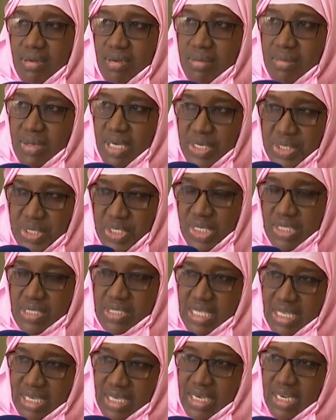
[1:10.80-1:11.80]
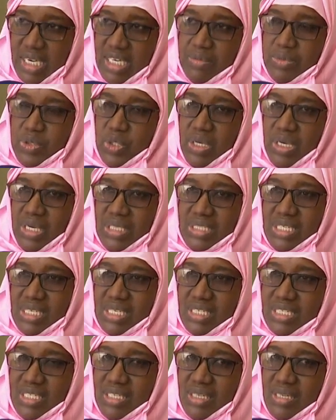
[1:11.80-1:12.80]
حس تسكك عليهم تقول عن
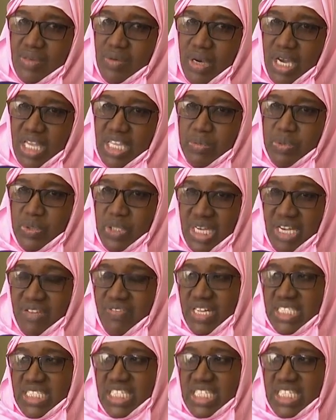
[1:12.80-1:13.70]
تركة نوادي بوذي اللي فات